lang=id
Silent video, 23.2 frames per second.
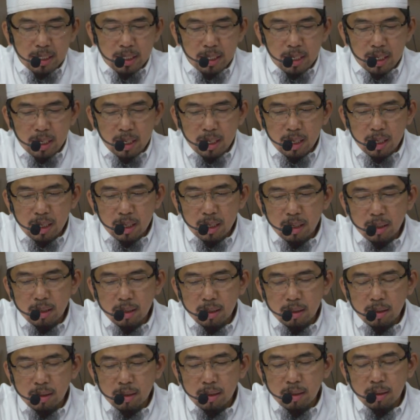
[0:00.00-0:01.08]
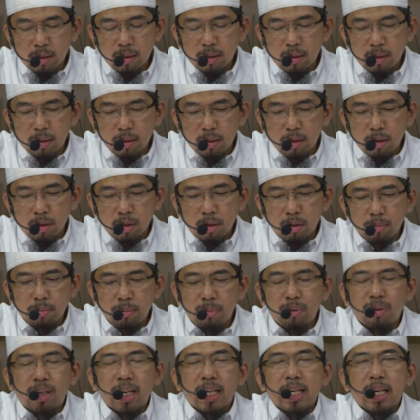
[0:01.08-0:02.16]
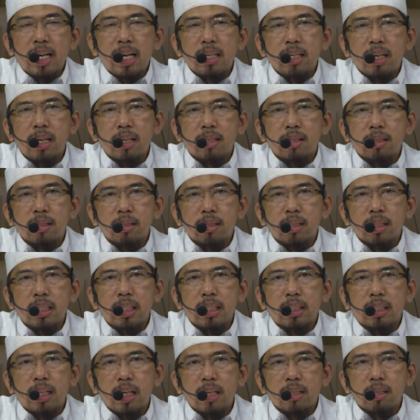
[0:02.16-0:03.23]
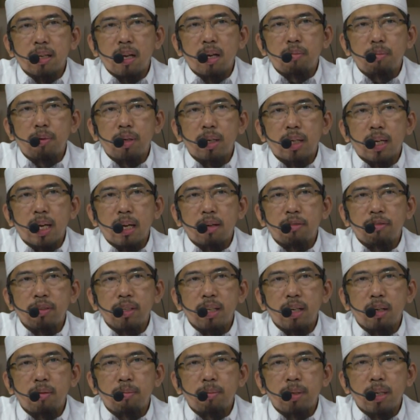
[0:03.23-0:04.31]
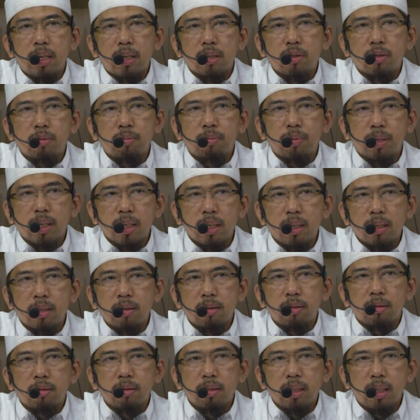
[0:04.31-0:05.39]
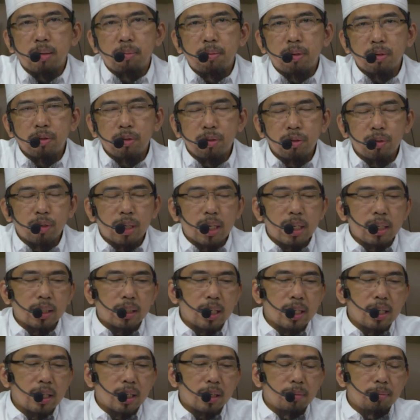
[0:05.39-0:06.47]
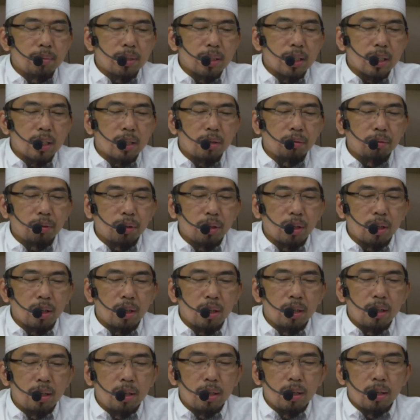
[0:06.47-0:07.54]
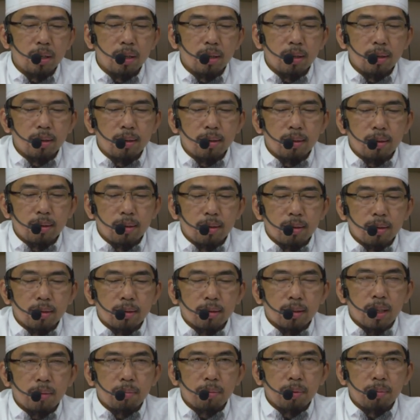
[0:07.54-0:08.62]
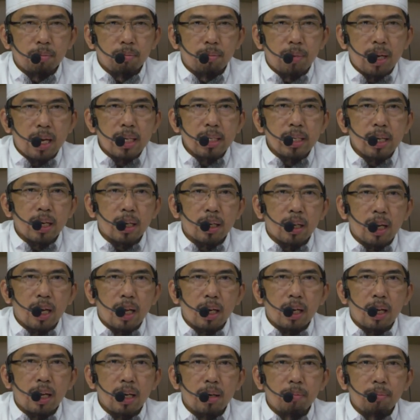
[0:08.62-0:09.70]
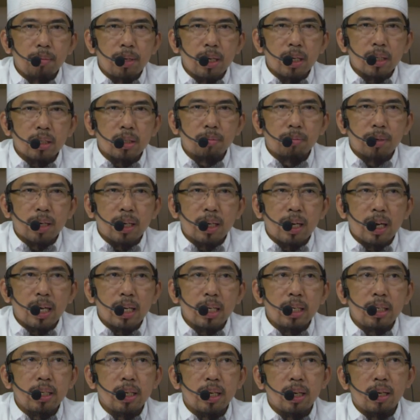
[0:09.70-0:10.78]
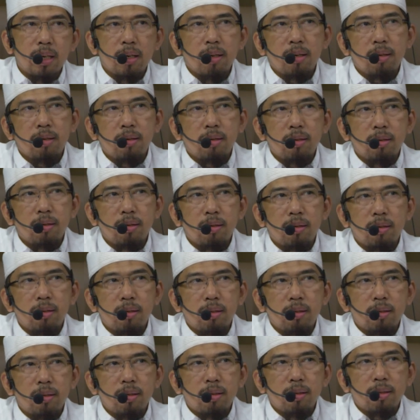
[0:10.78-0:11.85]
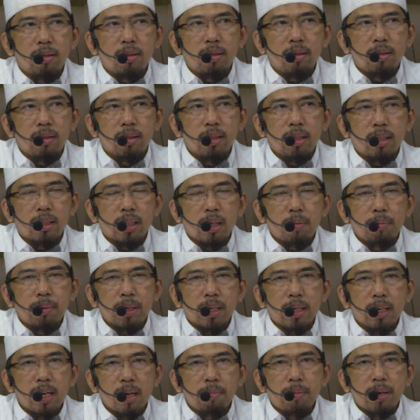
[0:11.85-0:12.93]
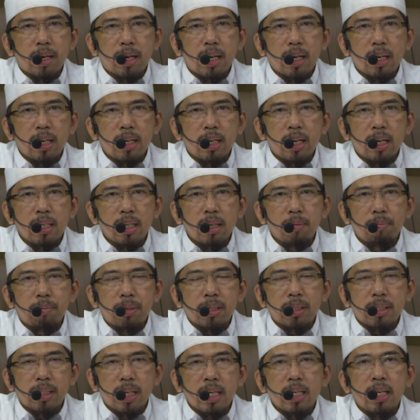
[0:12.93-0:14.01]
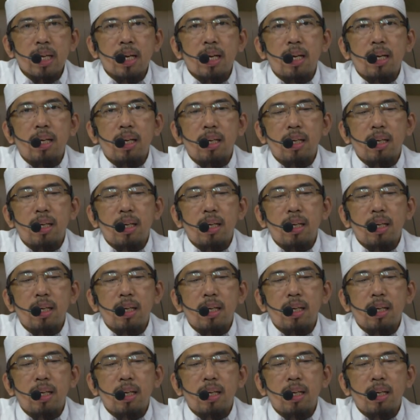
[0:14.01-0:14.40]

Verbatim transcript: maknanya bukan hanya cerita sahabat kahfi yang menakjubkan yang menunjukkan tanda kebesaran Allah tapi banyak hal-hal yang menakjubkan lainnya ya, tapi kenapa kalian hanya percaya